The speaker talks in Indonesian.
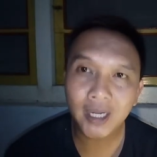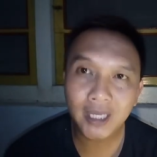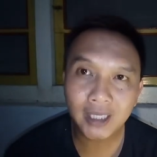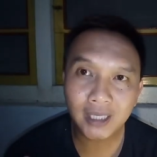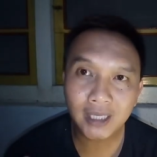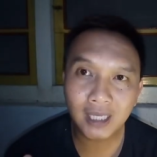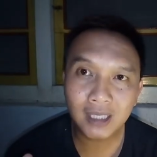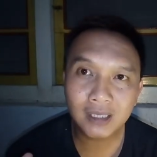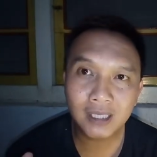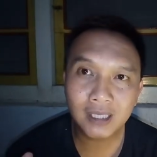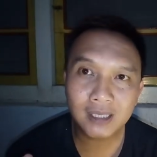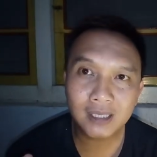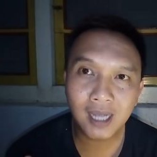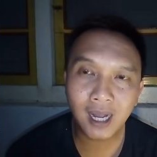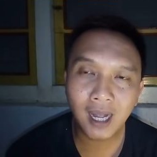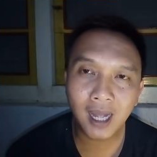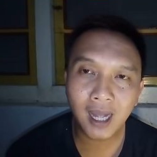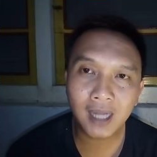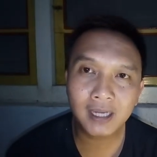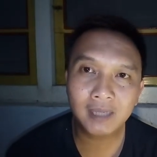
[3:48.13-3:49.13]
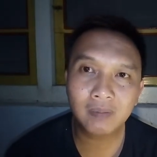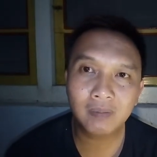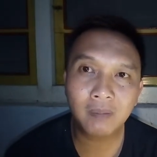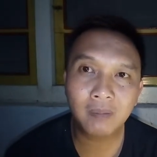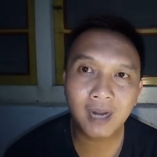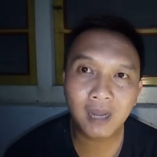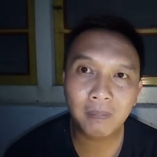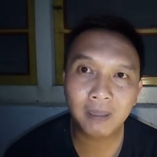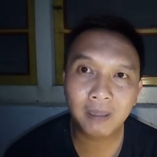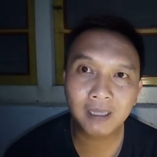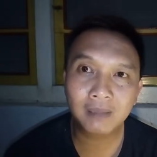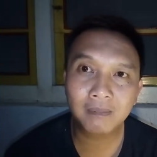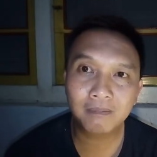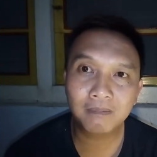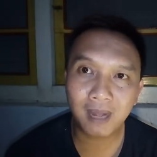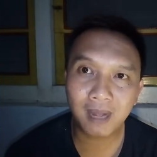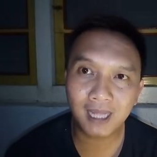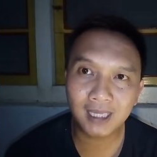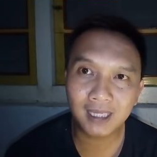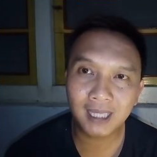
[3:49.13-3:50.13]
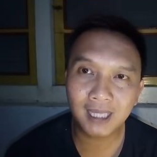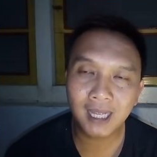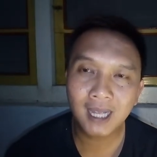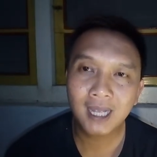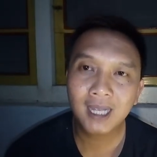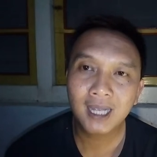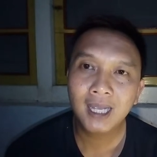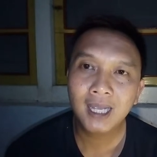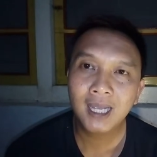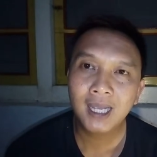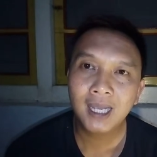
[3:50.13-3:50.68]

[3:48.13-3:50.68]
Kemudian kita jajakan di beberapa tempat.